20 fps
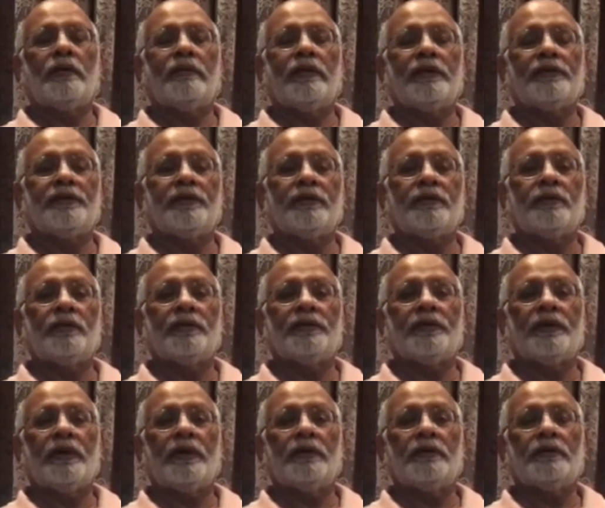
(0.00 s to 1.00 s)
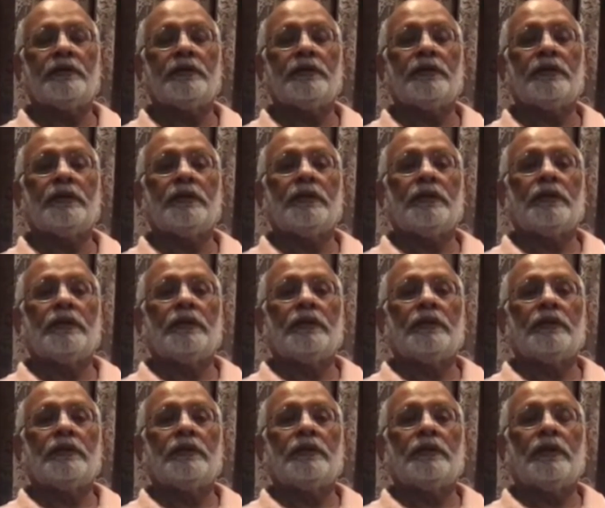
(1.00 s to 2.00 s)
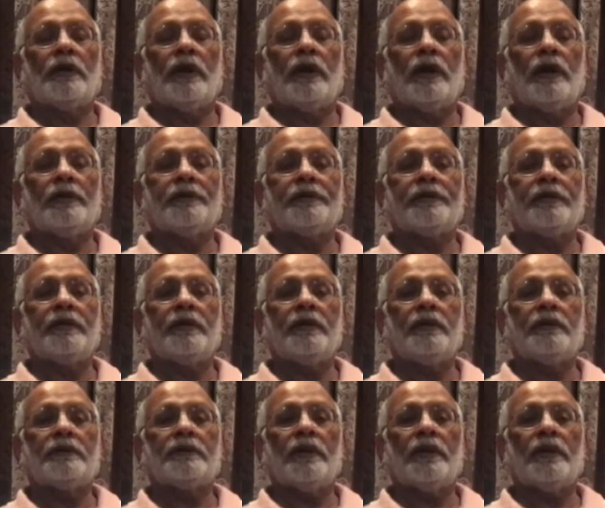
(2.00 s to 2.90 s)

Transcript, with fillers: खातिन हजरात आज की